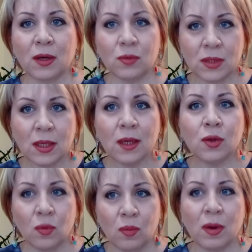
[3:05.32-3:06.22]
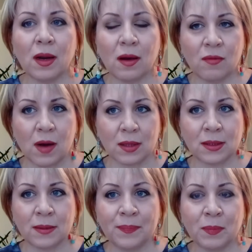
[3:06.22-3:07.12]
людей думали о
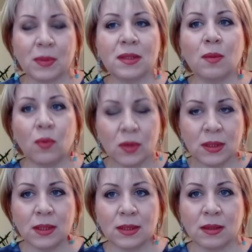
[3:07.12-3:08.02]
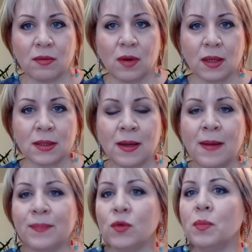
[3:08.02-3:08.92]
вас, позаботились о вас?
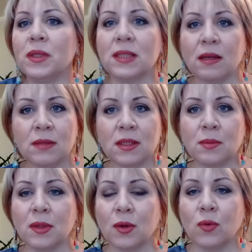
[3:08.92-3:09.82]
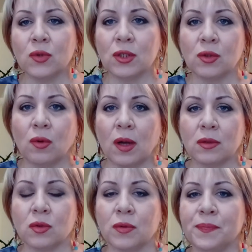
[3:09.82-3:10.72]
Ну, представьте себе такую
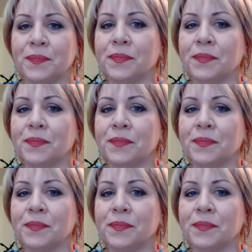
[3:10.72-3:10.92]
ситуацию.